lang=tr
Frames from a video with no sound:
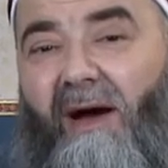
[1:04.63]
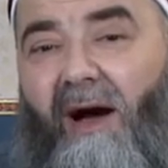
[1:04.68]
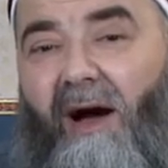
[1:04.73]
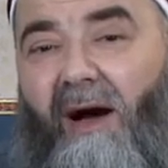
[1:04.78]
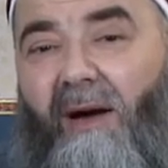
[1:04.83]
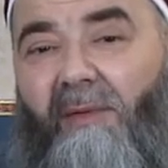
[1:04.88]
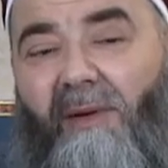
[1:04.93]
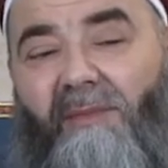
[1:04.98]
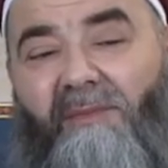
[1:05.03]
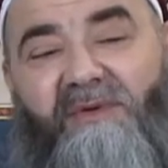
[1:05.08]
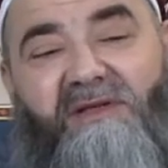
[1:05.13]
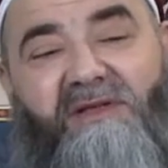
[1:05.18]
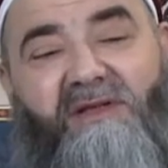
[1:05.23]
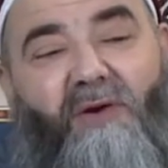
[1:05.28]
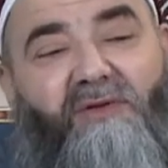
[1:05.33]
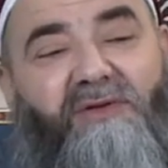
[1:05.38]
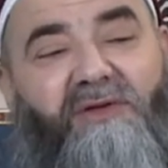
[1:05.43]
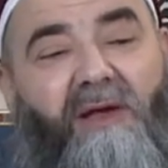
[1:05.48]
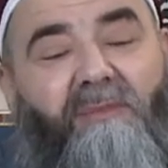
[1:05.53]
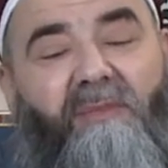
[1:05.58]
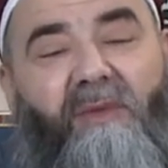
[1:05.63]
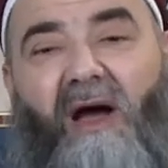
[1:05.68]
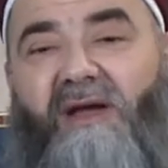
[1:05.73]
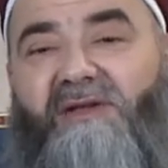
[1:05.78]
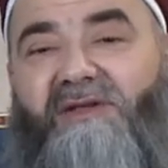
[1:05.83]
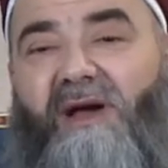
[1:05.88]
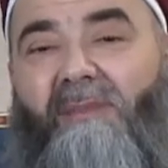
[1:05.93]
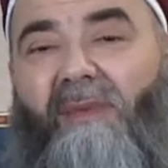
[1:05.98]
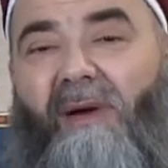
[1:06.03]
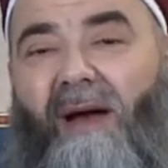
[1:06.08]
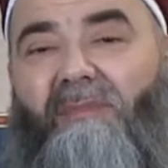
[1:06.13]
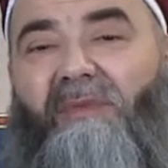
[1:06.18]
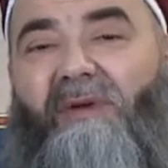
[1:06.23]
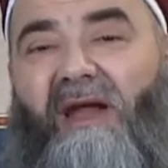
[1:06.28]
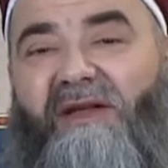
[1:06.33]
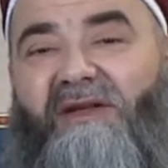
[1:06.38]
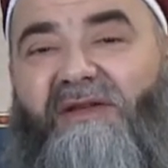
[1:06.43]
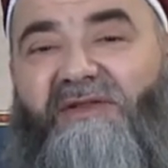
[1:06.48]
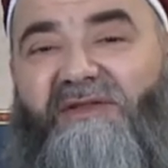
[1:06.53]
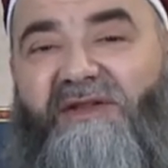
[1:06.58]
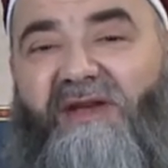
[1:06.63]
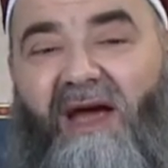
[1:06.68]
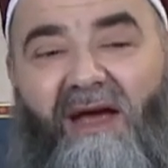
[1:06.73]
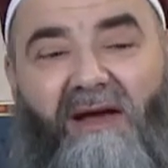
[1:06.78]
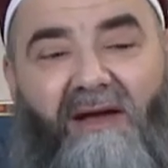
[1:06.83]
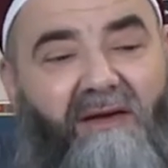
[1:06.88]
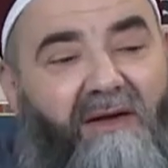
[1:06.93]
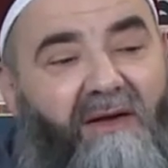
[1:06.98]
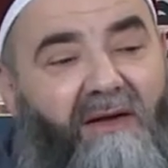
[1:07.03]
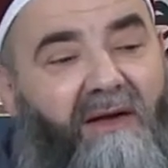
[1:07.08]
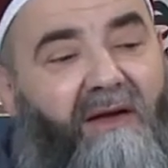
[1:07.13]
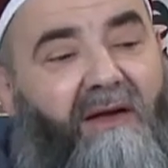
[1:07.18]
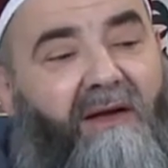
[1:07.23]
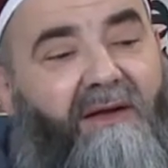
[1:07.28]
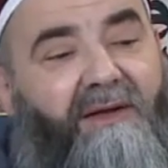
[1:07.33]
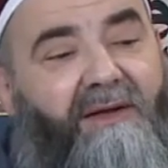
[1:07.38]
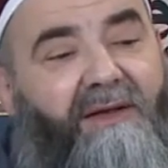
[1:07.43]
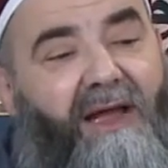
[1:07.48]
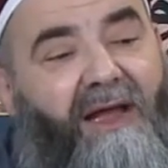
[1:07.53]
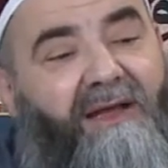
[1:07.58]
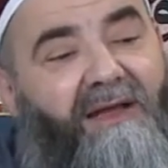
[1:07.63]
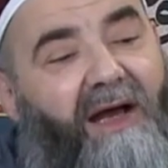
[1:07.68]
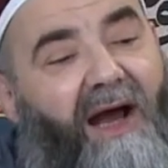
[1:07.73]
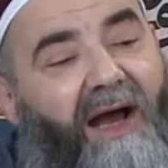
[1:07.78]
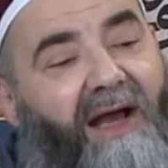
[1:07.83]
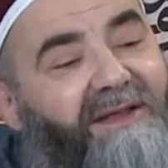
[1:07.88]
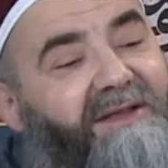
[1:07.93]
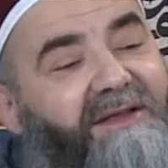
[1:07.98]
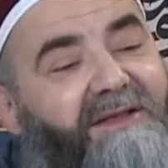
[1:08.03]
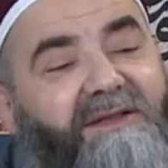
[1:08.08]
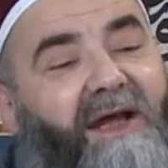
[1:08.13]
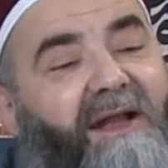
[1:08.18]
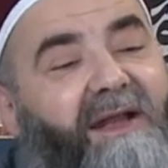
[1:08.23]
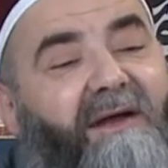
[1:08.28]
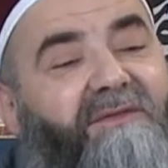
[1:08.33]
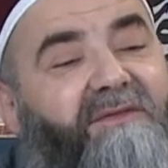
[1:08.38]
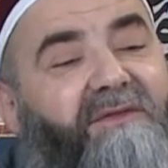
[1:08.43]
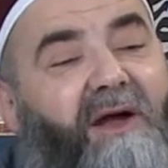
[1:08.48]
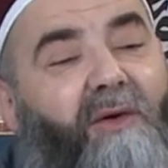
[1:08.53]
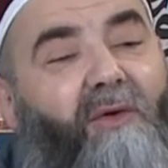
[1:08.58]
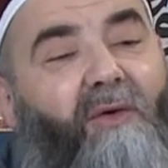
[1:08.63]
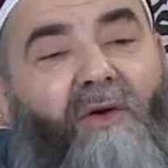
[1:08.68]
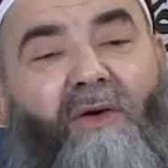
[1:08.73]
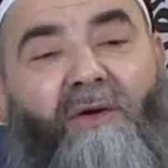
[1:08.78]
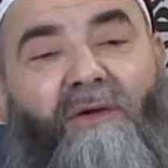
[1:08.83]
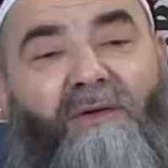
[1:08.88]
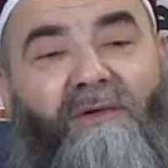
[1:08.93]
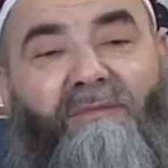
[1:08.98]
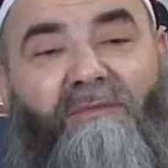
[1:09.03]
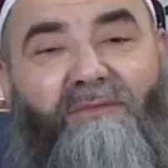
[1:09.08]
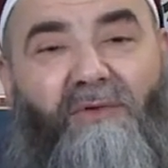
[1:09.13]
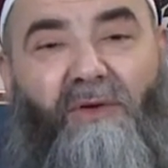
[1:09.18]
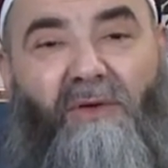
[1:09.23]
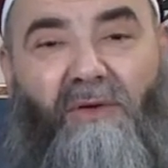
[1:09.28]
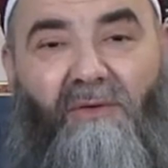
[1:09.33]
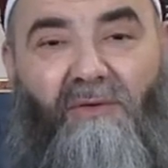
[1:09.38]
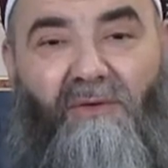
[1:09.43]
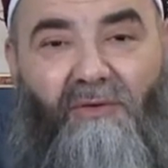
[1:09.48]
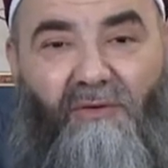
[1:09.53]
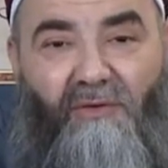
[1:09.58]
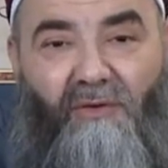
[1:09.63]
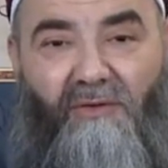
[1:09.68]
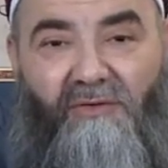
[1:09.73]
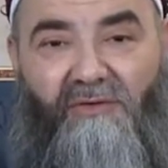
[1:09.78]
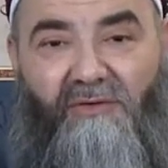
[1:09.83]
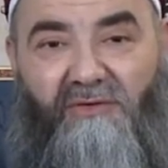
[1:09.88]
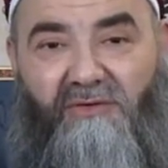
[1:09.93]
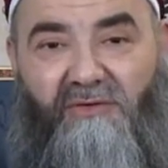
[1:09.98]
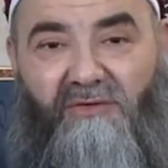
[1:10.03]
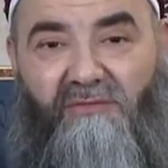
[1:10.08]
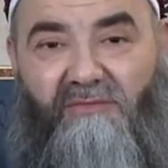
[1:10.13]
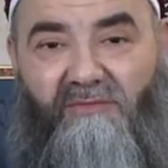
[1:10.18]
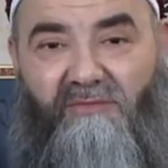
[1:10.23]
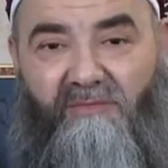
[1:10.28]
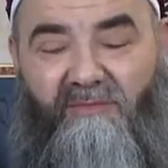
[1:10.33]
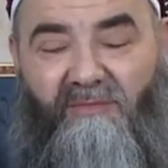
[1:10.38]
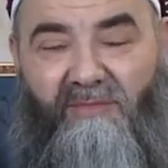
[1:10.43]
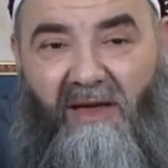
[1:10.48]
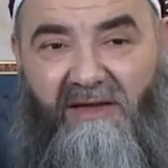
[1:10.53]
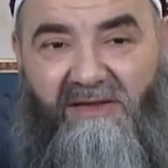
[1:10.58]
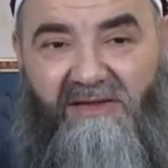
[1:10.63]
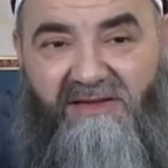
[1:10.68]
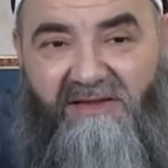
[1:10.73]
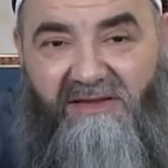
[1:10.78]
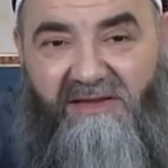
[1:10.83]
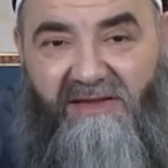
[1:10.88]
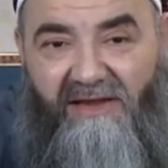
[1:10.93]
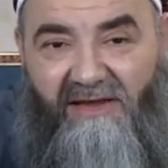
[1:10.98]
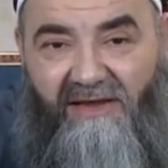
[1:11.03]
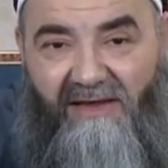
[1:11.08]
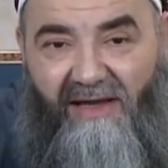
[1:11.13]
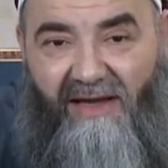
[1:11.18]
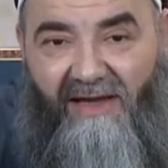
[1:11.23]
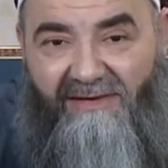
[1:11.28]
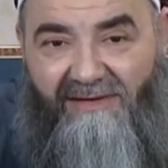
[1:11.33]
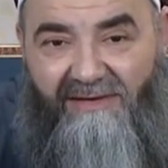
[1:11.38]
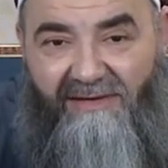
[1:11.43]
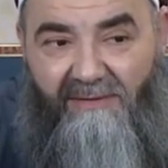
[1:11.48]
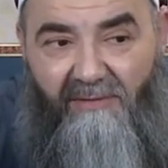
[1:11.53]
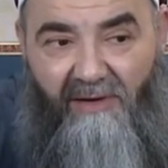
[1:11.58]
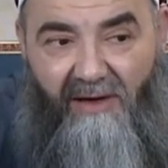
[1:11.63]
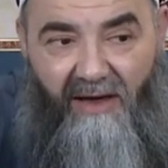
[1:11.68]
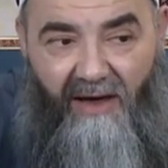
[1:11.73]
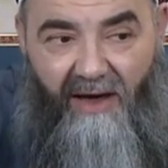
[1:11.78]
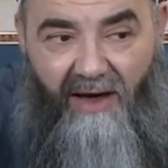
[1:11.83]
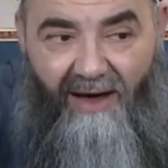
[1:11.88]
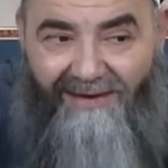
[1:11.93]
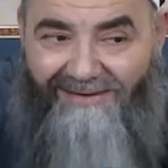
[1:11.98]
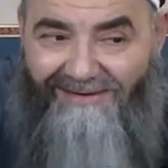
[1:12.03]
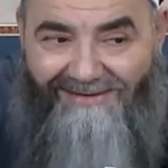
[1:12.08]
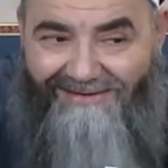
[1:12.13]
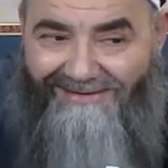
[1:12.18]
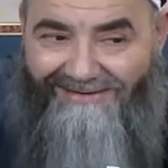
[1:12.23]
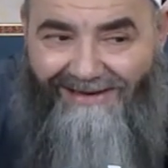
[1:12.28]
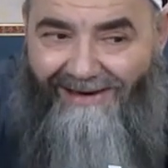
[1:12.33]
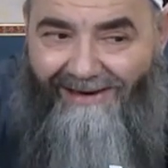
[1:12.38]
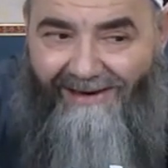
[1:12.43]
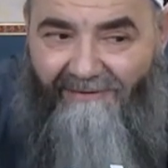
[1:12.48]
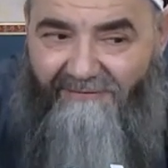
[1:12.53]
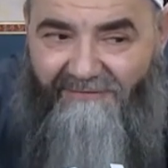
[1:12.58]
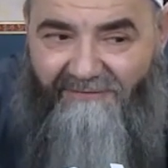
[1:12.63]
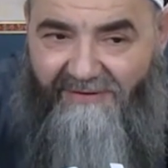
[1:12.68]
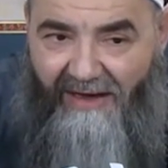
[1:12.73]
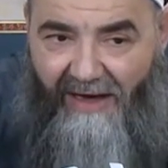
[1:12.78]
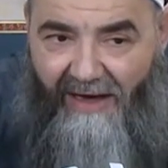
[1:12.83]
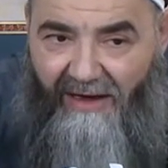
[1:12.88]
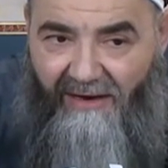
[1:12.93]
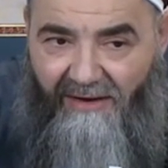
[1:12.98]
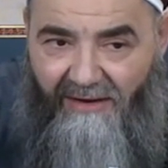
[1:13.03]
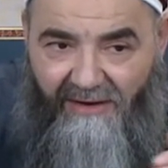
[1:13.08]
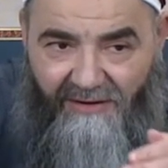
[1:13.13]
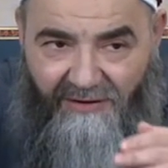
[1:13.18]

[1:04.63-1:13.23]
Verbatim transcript: Ama bizde olsak bir acaba bile girse yani hangi tarafta oğlum doğru konuş beni sinirlendirme hangi tarafta